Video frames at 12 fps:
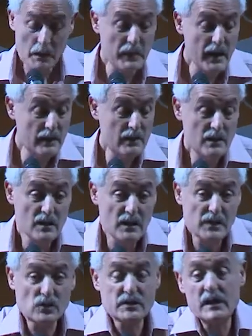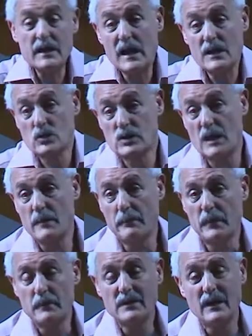Bien, esto sería, si ustedes me
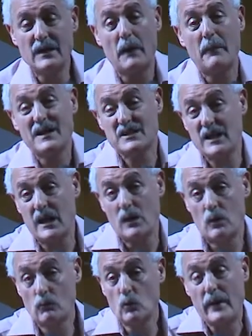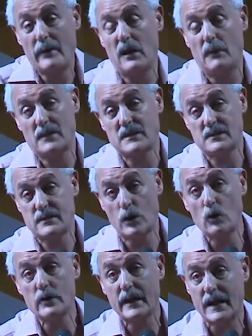permiten, la base, una de las bases
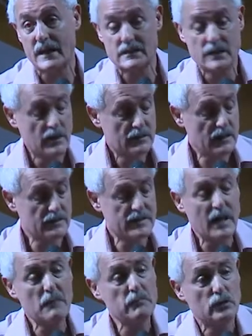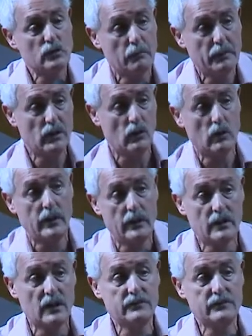teóricas de este ámbito, pero en